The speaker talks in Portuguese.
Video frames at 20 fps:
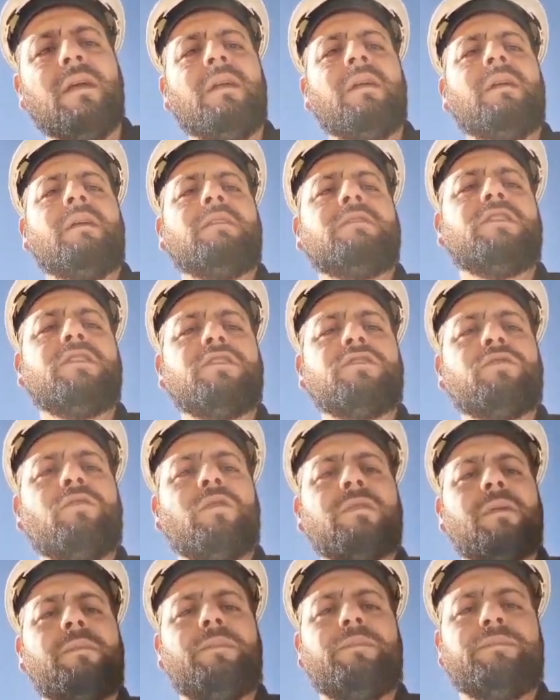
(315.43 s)
de
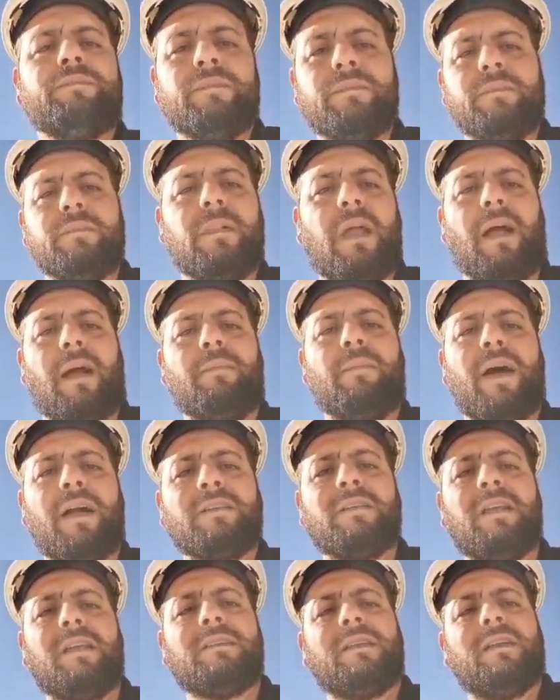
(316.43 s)
junta abaixo
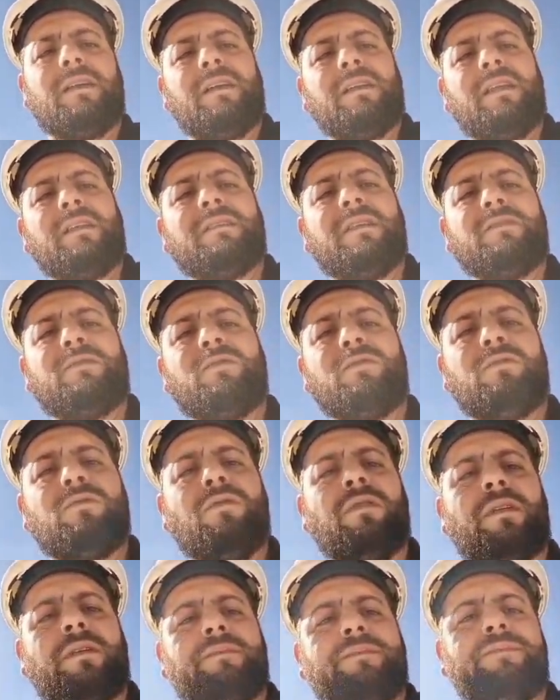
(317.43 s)
dessa, dessa
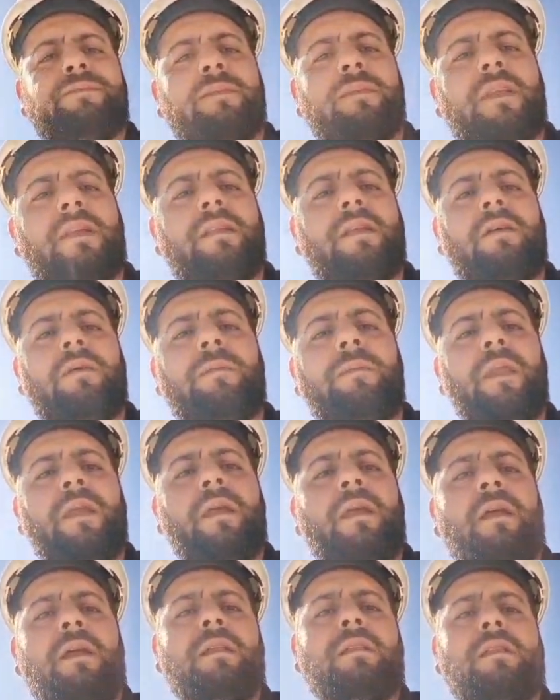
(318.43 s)
estrutura, entendeu?
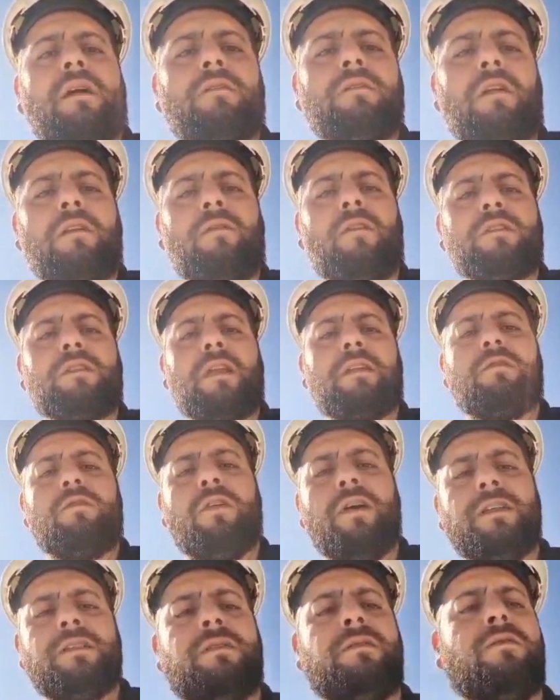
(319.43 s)
Então, nós vamos ter
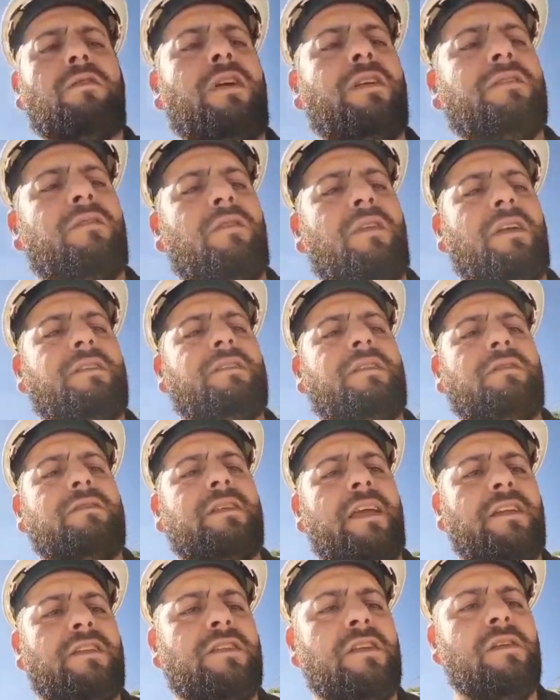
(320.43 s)
2,5
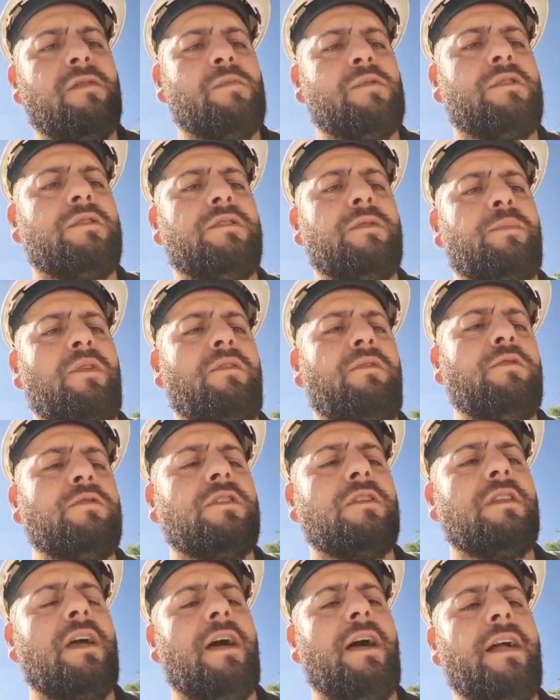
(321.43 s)
centímetros de
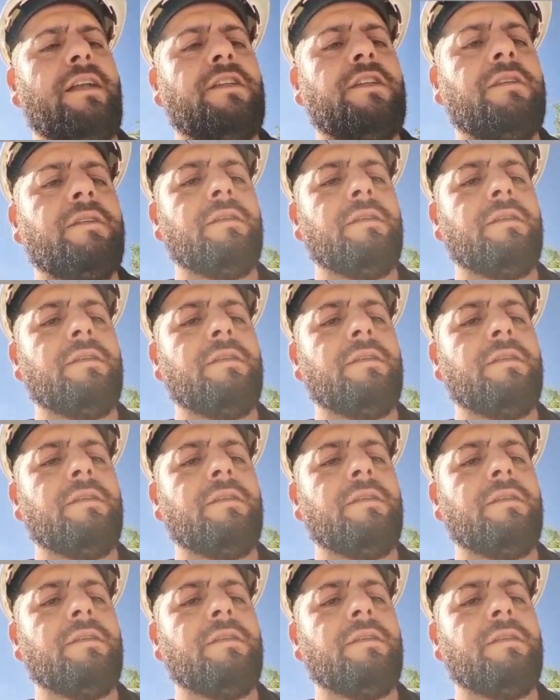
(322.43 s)
profundidade,